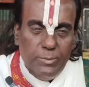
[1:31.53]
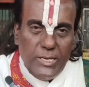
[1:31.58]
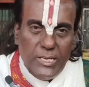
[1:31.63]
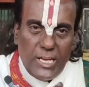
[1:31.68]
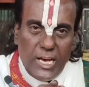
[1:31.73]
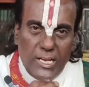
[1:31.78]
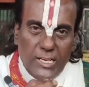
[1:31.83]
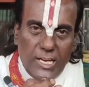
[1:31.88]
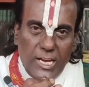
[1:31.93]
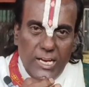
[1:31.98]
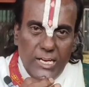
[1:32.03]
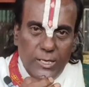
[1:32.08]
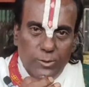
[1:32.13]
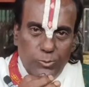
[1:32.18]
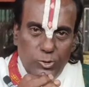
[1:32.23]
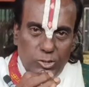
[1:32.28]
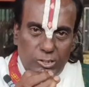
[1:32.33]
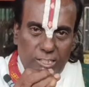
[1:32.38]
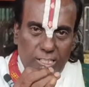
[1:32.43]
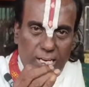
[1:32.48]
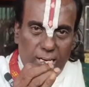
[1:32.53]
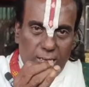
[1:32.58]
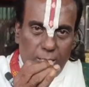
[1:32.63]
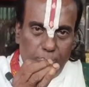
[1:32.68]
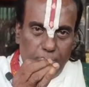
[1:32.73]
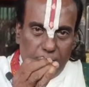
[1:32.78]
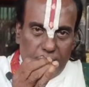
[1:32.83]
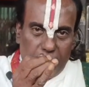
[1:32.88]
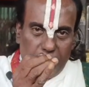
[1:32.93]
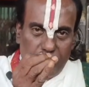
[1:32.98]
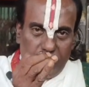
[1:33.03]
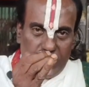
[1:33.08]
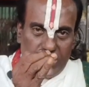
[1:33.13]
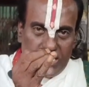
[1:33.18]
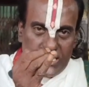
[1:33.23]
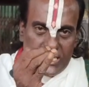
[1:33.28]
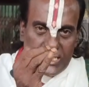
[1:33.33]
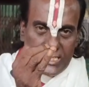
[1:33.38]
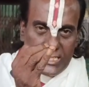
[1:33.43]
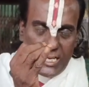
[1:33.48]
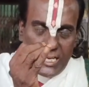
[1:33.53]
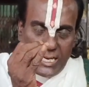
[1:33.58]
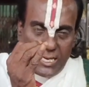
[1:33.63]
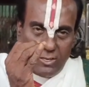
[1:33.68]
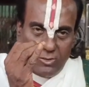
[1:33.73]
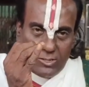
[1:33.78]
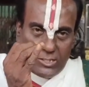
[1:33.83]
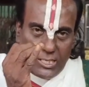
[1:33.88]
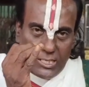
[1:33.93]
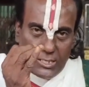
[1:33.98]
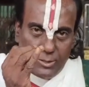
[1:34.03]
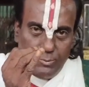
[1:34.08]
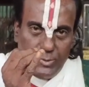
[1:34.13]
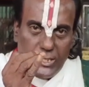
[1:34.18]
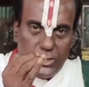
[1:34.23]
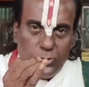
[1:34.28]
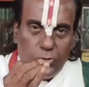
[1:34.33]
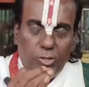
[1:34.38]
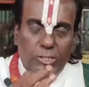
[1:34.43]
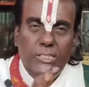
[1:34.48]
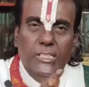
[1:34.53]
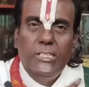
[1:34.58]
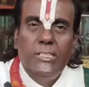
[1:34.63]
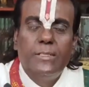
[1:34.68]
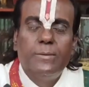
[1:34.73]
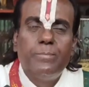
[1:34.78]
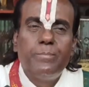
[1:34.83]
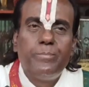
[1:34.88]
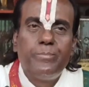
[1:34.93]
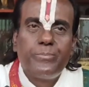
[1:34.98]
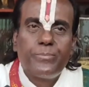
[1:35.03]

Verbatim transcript: ஸ்ரீமன் நாராயணமூர்த்தி ஆகப்பட்டவர் கிருஷ்ண அவதாரம் மேற்கொண்டு